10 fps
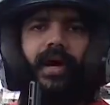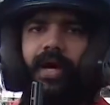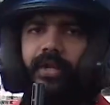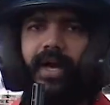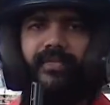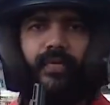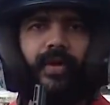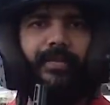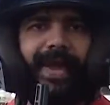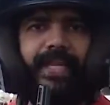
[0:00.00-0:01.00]
हेलो
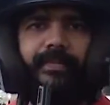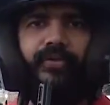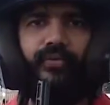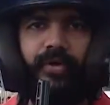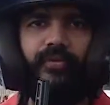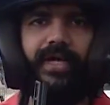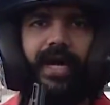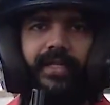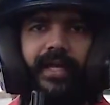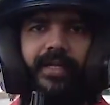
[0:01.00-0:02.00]
एवरीवन माय नेम इज़ वरुण
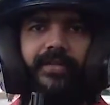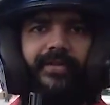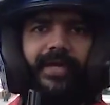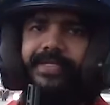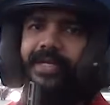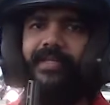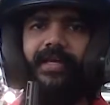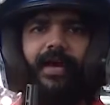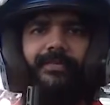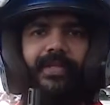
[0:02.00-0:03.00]
कारखानिस जैसे कि
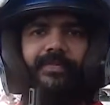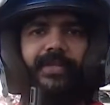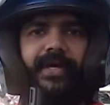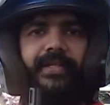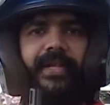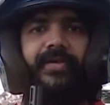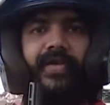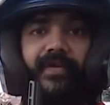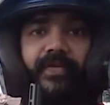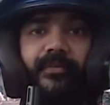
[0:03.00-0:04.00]
आप सब जानते हैं
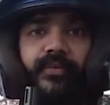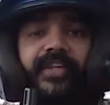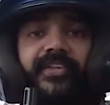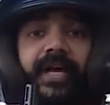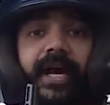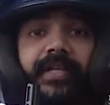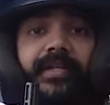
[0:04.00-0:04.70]
ट्रैफिक पुलिस सारी